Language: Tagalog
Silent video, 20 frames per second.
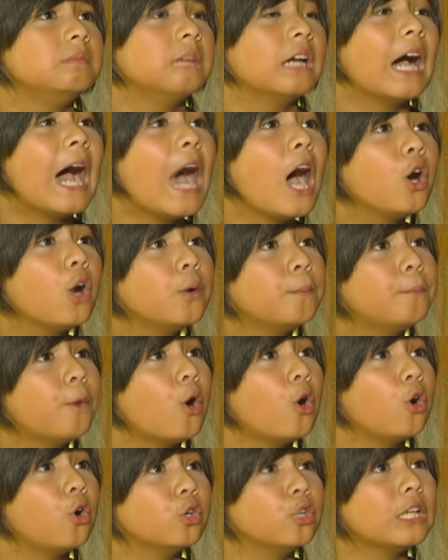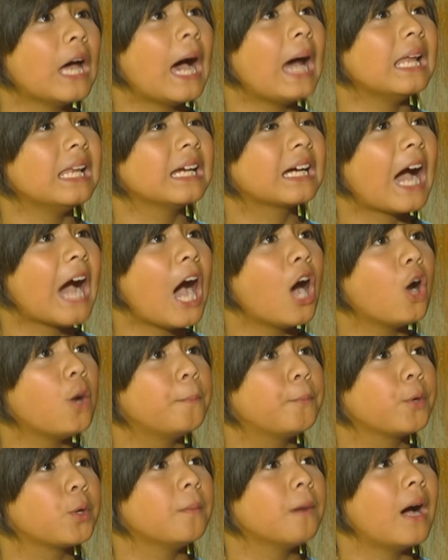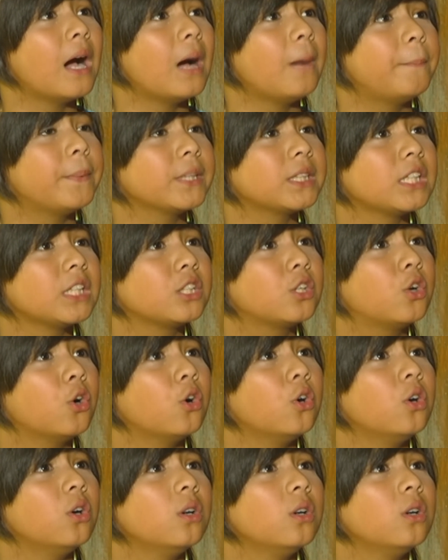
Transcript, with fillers: Nangako po ako na alagaan ko po yung mga kapatid ko.